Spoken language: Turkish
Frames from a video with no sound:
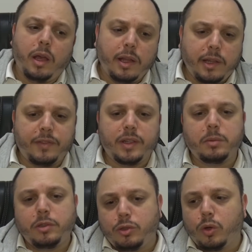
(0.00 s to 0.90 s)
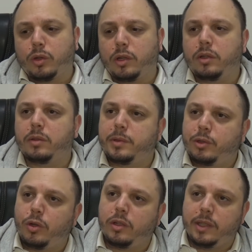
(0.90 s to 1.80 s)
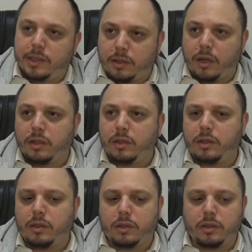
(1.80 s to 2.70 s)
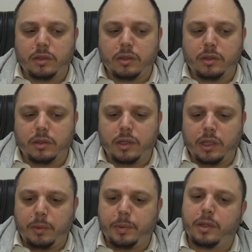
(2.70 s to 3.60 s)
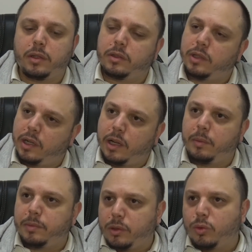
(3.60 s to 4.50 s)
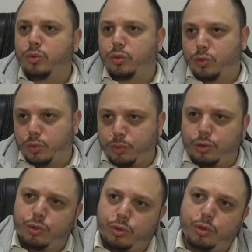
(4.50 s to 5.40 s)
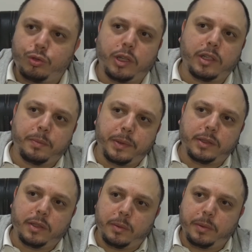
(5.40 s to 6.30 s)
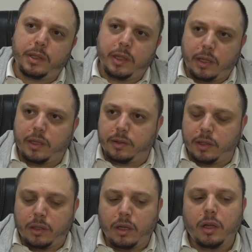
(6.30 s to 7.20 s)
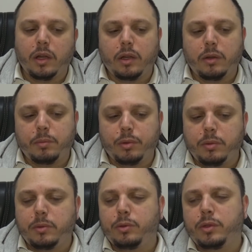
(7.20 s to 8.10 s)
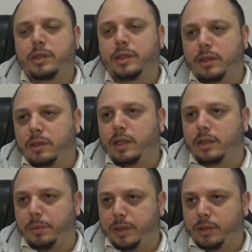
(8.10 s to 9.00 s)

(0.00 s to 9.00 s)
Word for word: hedeflerimiz şöyle. Biz şu anda İsrail'i e, iyi bir rakamla oturttuğumuzu düşünüyoruz. Yani piyasada bir yer ettik. Bunu Yunanistan'a da eklemek